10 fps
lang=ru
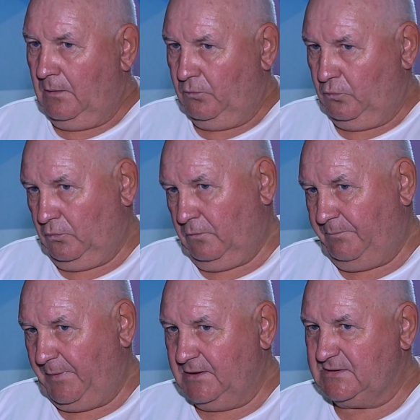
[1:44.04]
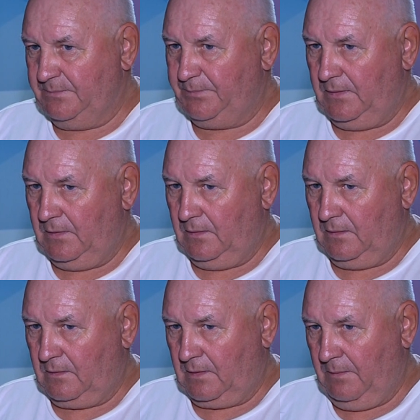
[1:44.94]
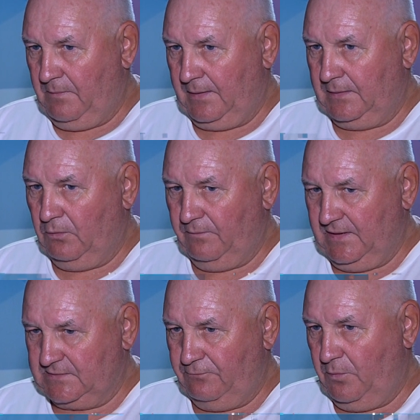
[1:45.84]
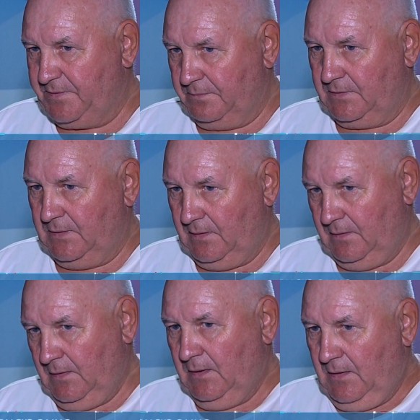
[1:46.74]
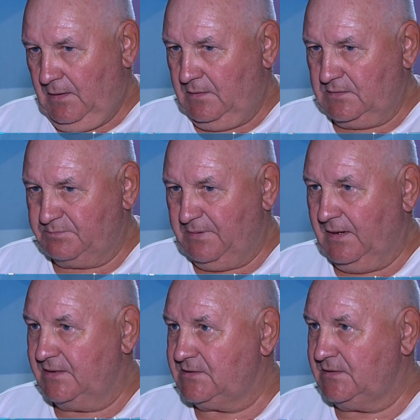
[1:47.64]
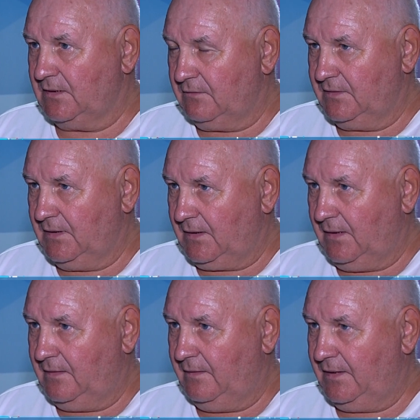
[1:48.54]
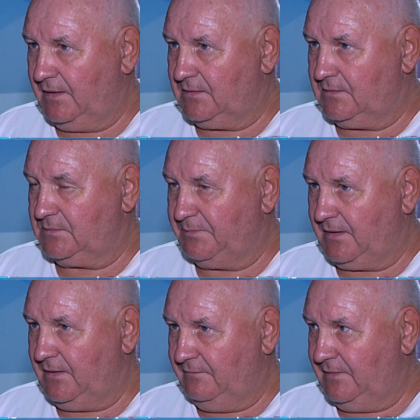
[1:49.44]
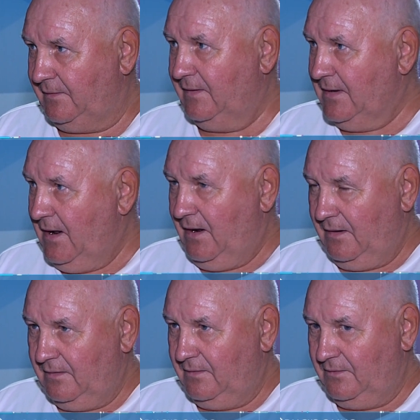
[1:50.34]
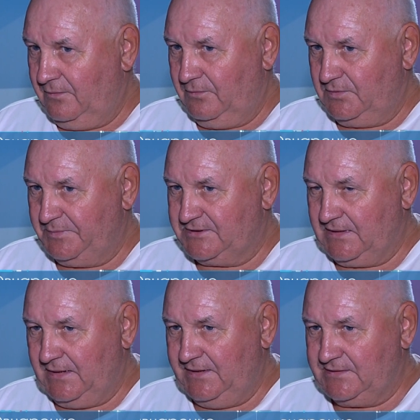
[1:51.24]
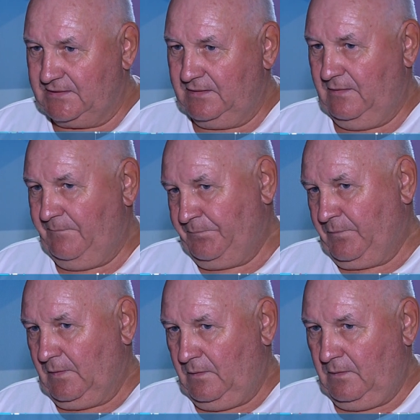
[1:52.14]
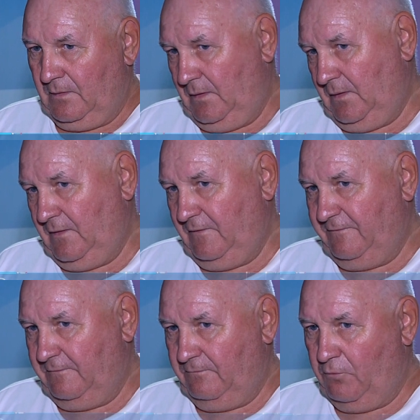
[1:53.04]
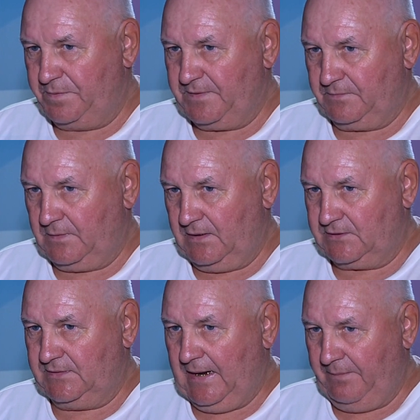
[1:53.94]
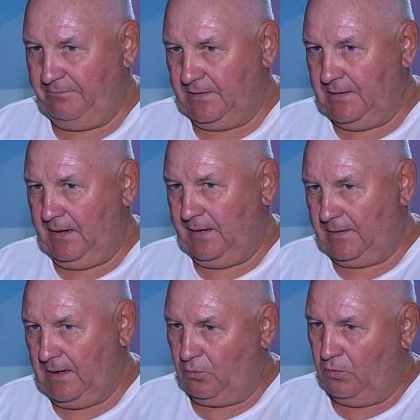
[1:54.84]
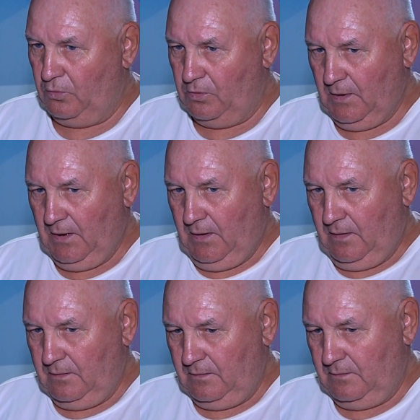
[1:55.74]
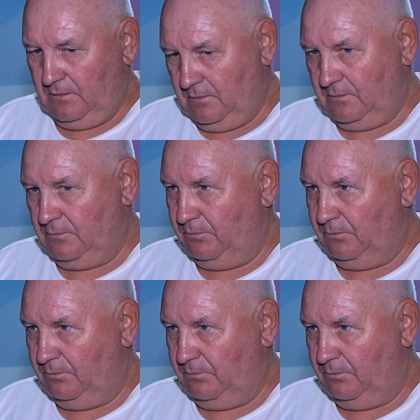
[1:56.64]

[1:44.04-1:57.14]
Ну, в принципе, команда у нас, в общем-то, сбалансирована, как говорят спортивные э, специалисты. И, в общем-то, ожидаем медалей как у Э,